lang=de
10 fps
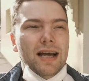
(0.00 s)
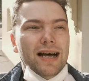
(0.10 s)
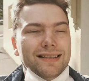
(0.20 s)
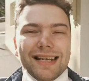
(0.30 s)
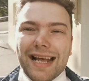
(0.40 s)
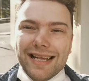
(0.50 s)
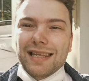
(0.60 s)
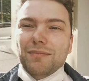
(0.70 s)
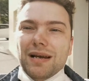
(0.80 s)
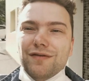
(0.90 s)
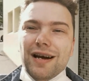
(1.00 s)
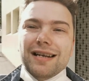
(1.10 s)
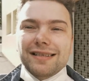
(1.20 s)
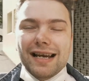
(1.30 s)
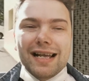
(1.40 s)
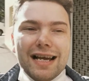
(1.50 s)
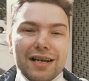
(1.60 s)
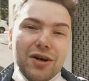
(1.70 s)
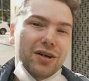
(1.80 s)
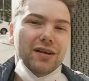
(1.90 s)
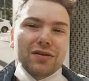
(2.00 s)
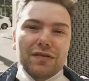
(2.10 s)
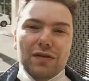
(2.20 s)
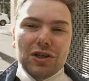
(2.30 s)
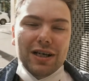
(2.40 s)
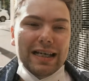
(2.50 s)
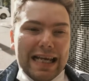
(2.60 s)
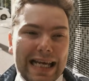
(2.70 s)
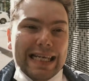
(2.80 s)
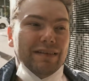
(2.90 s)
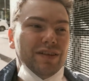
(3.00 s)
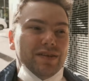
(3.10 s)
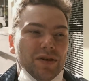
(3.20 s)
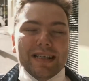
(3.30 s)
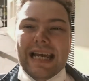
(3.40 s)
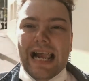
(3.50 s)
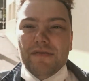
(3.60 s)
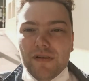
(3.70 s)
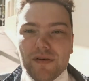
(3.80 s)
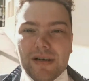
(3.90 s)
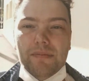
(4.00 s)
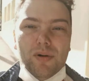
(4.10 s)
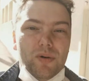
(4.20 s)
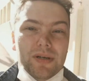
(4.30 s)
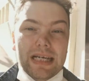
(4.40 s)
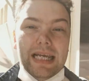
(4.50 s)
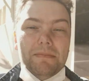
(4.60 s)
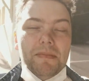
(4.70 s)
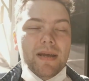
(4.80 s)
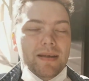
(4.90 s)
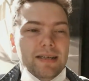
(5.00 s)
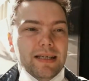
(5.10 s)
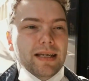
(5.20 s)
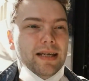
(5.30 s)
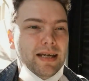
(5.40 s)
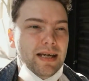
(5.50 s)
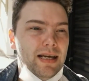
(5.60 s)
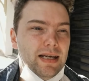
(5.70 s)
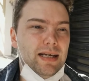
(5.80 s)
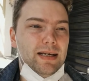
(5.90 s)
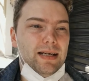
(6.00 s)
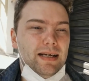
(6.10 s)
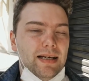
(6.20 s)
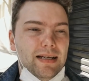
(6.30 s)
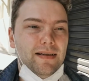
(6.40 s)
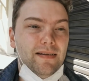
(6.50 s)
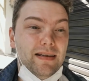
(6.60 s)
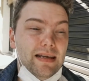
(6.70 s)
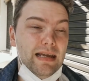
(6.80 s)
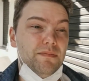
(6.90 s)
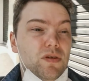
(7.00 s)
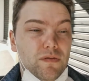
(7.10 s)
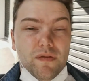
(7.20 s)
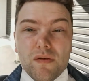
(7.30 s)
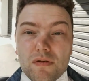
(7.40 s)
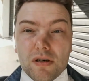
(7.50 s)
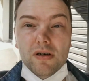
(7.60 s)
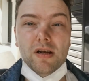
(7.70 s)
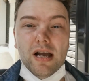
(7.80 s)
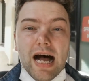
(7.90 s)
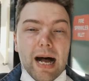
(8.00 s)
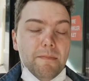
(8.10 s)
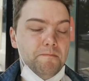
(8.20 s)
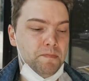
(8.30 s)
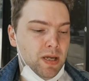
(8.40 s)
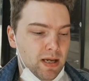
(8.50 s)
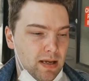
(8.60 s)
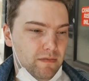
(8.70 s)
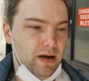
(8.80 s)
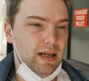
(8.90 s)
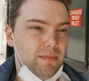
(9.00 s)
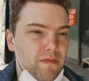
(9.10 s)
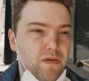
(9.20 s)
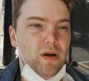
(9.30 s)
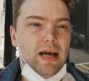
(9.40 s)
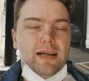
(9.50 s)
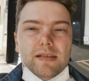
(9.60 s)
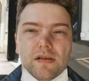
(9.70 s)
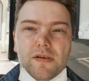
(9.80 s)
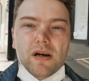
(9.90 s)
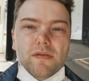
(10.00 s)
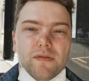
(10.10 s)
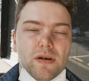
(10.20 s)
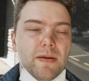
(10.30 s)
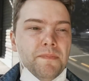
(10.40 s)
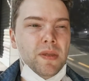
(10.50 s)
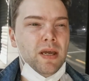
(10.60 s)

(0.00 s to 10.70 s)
Also direkt nach dem Black Friday Sale. Könnt ihr natürlich vorstellen, da wird es nur noch die Hälfte von den Produkten geben, die äh, sie eben zur Verfügung haben, weil eben vorher alles ausverkauft wurde.